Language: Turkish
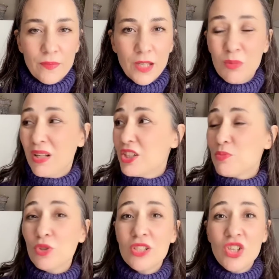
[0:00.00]
Ama şimdi
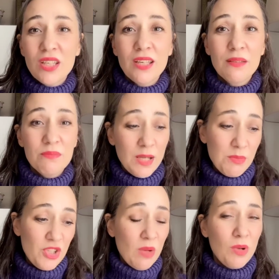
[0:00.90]
bu da diyecek ki bana bir
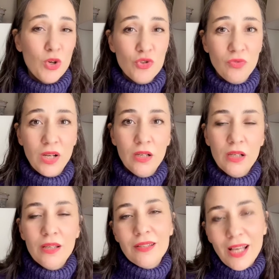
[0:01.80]
can borcum var.
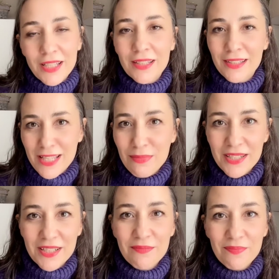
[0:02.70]
Yani
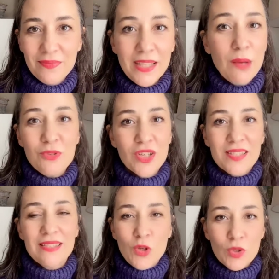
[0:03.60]
diyebilir. Ne
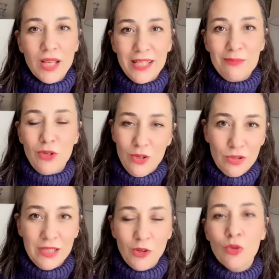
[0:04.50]
yapacaksınız? Orada hani böyle
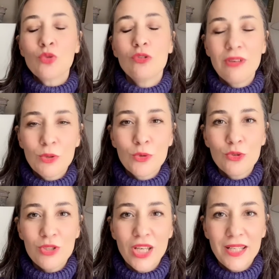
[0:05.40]
e, onurlu ve gururlu
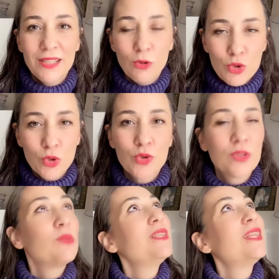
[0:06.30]
bir şekilde o çukurun
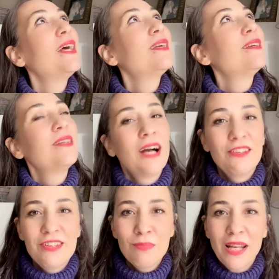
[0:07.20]
dibinde Hani
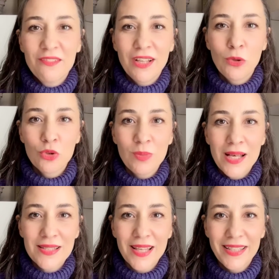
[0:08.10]
filmlerde falan olur
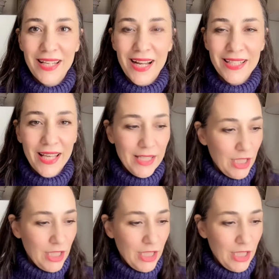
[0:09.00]
bazı sahnelerde